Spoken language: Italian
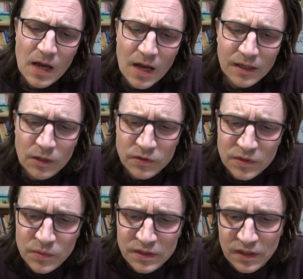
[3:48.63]
Anche
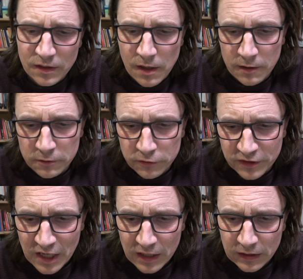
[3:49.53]
queste bandiere erano
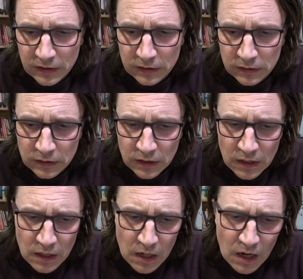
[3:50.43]
stanche,
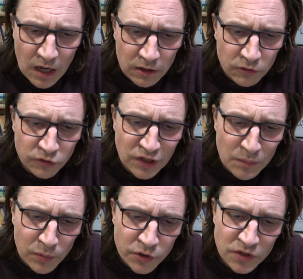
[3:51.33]
erano
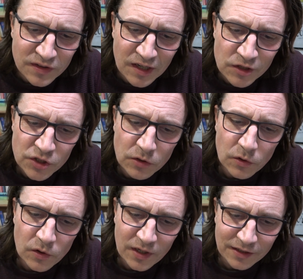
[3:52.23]
semplici stracci
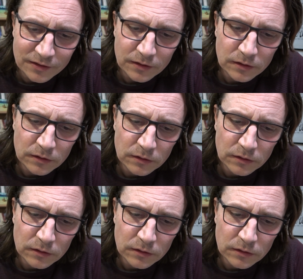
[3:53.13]
colorati.